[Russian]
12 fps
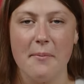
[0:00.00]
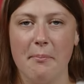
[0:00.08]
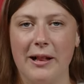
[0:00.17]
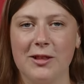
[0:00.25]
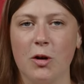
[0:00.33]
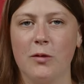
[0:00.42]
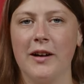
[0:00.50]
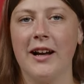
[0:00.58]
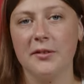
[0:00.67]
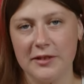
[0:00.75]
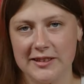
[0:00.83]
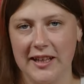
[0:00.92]
Молдова
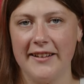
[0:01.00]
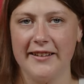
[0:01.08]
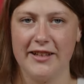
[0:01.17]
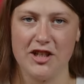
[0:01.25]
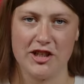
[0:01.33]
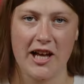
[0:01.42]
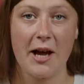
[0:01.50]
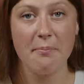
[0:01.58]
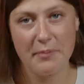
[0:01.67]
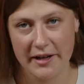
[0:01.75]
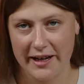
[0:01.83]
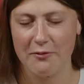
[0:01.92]
официально начала
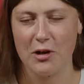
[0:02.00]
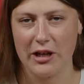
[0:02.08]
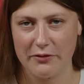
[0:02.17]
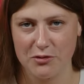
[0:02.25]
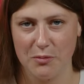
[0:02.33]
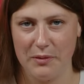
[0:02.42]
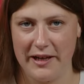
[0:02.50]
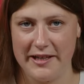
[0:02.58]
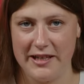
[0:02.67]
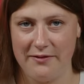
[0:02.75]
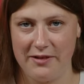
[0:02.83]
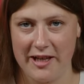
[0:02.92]
переговоры о
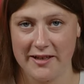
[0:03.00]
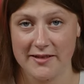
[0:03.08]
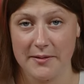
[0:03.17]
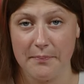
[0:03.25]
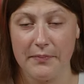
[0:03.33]
вступлении в ЕС.